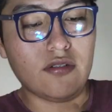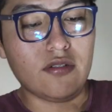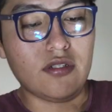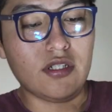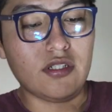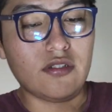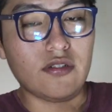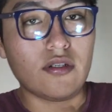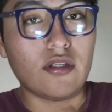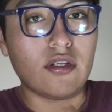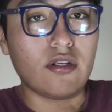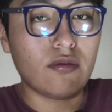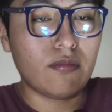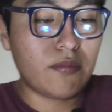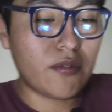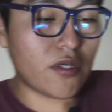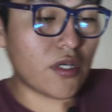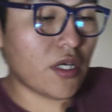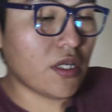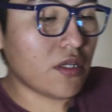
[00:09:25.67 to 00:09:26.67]
nos desordenó un
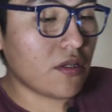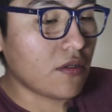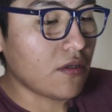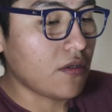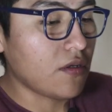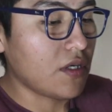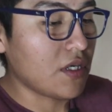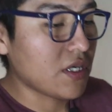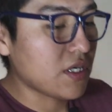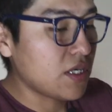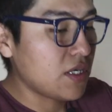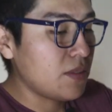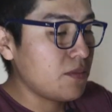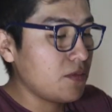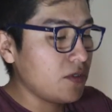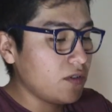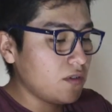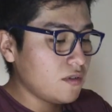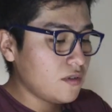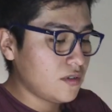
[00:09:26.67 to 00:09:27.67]
poquito lo
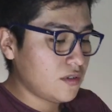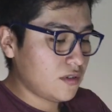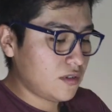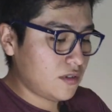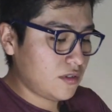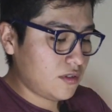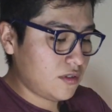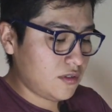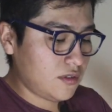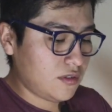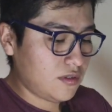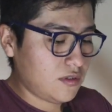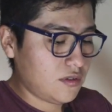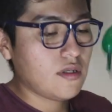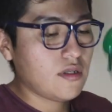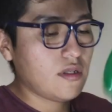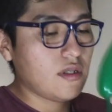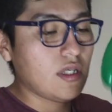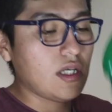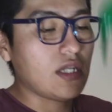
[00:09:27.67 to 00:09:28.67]
arreglamos
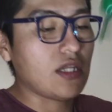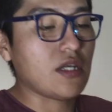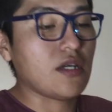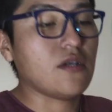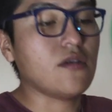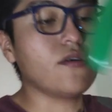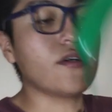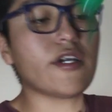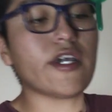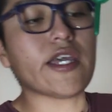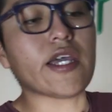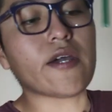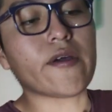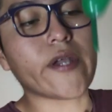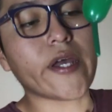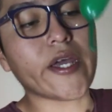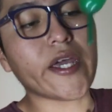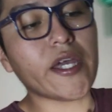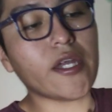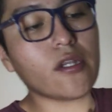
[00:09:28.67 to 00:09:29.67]
ya está ok
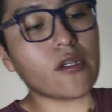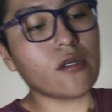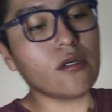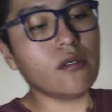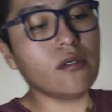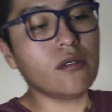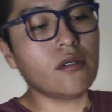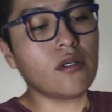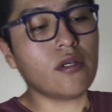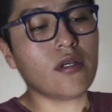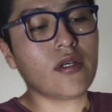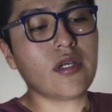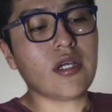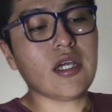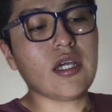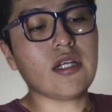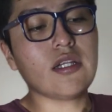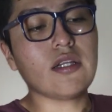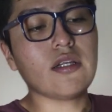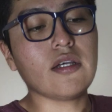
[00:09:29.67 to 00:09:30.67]
ahora esto
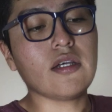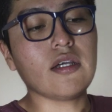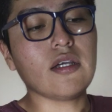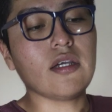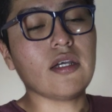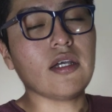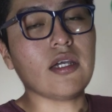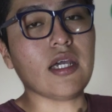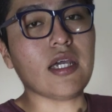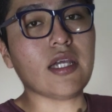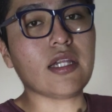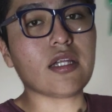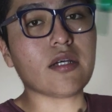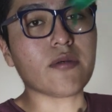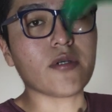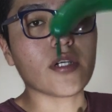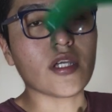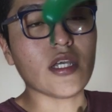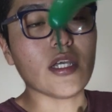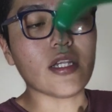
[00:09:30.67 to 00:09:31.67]
este, esta
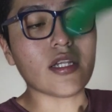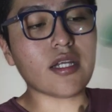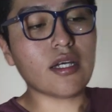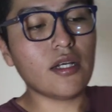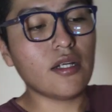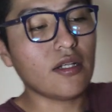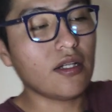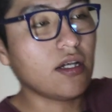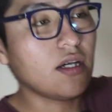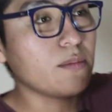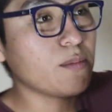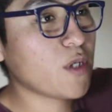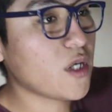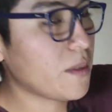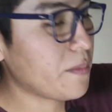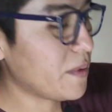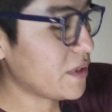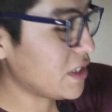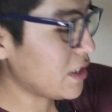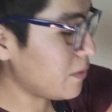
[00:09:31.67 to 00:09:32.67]
boquita la vamos a
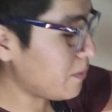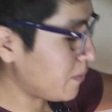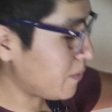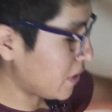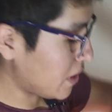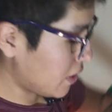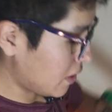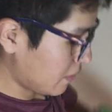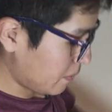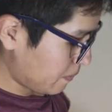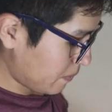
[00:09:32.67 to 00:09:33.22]
pasar para,